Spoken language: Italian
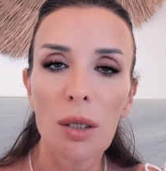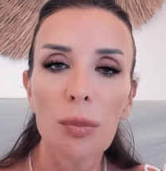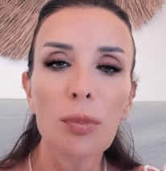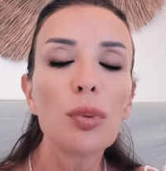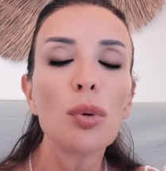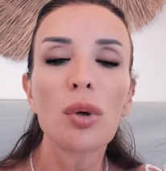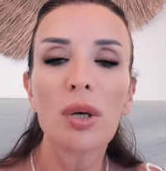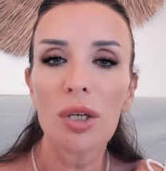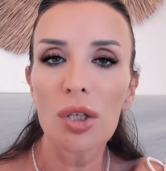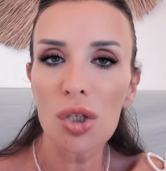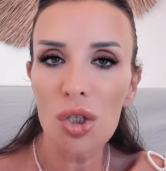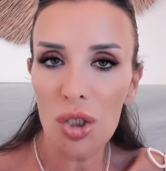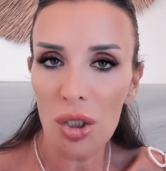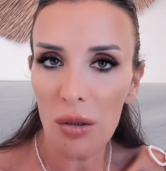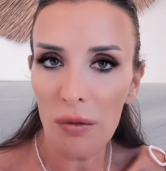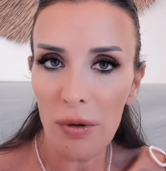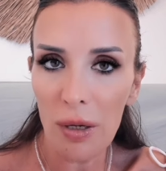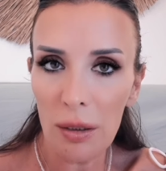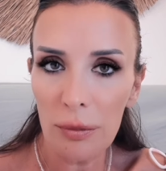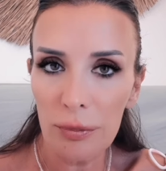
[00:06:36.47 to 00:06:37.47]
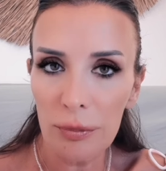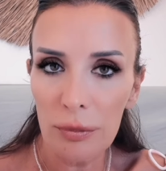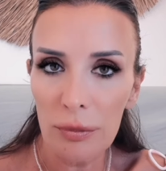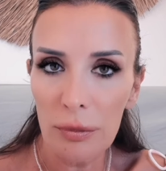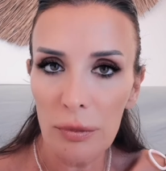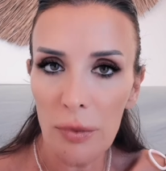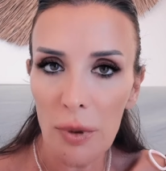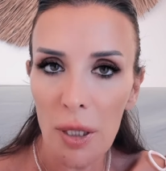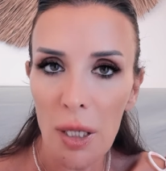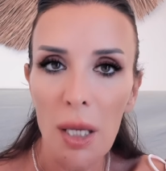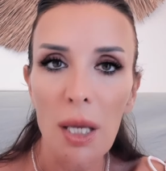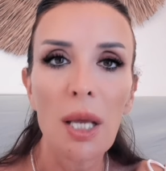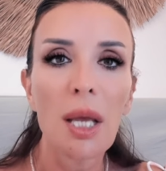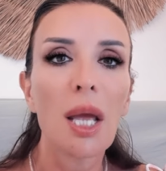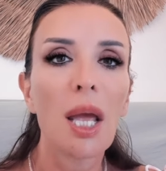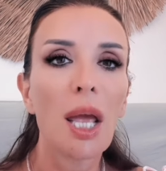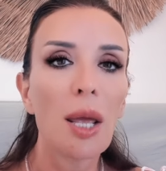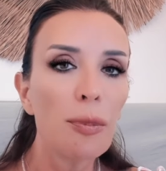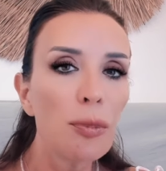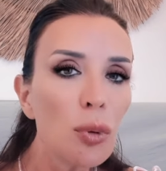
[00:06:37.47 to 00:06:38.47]
più cresceva
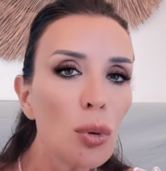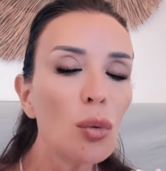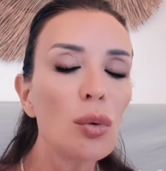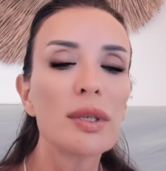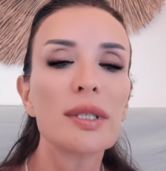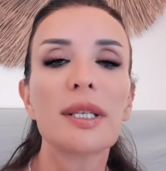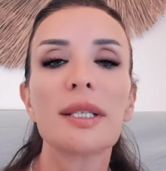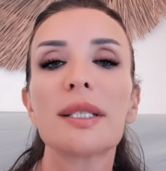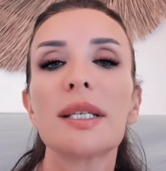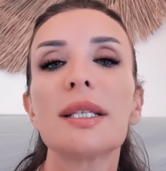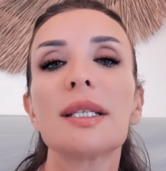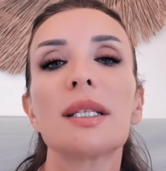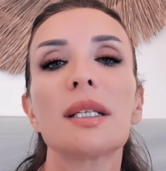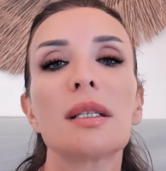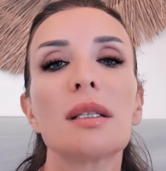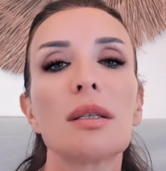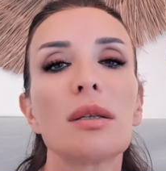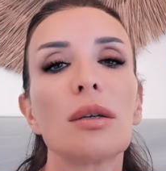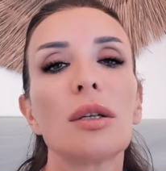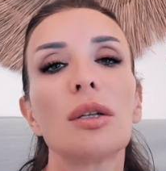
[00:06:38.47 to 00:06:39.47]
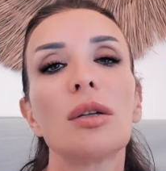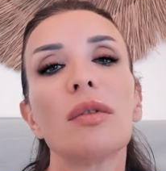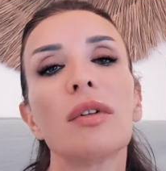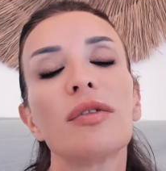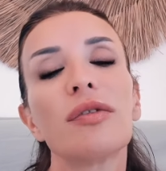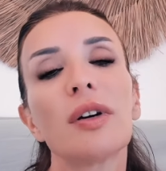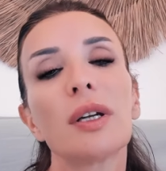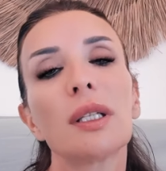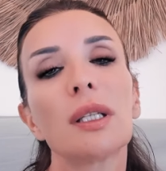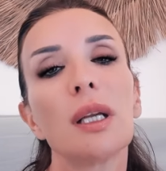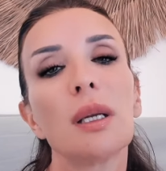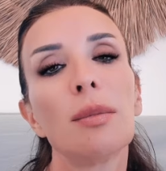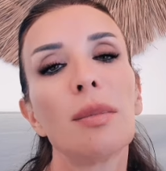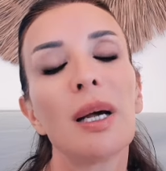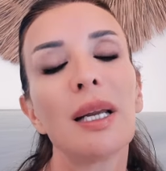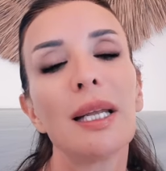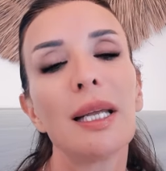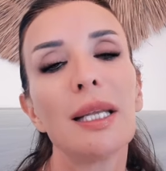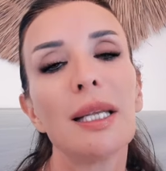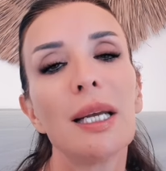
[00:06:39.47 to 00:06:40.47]
e più questa sensazione di dover fare del
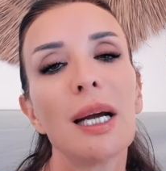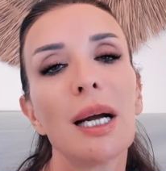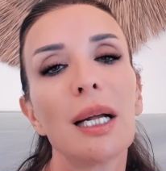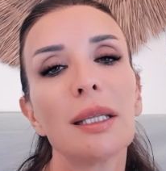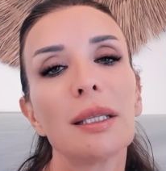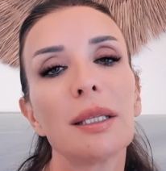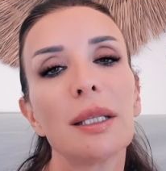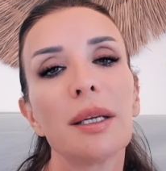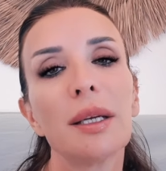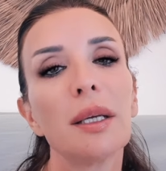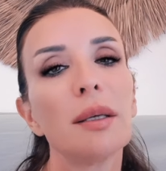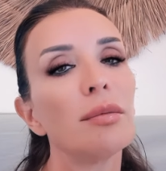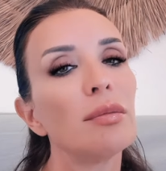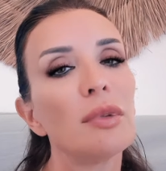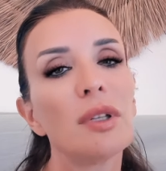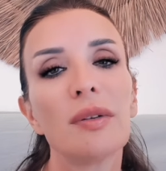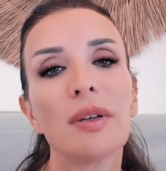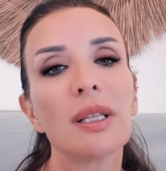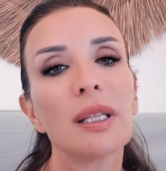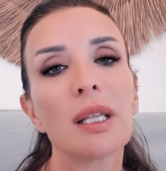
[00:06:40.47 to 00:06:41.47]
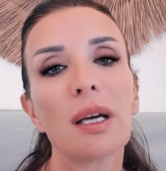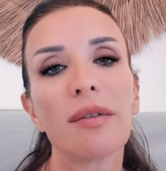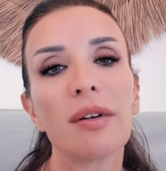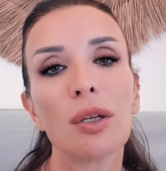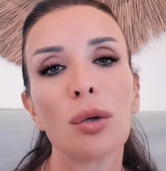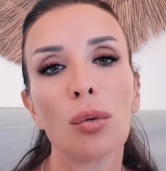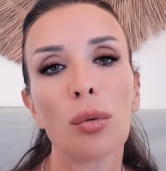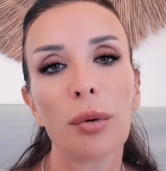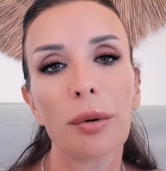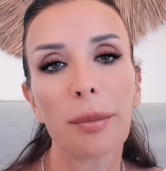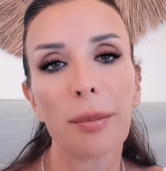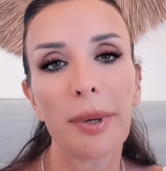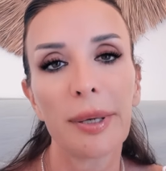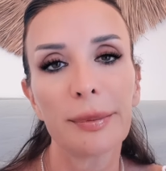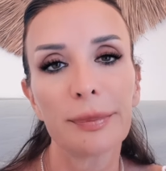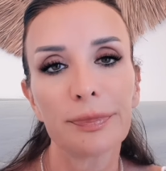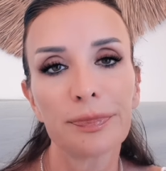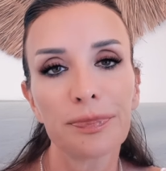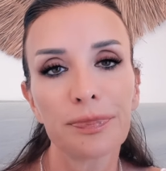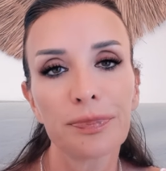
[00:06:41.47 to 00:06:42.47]
male agli altri diventava enorme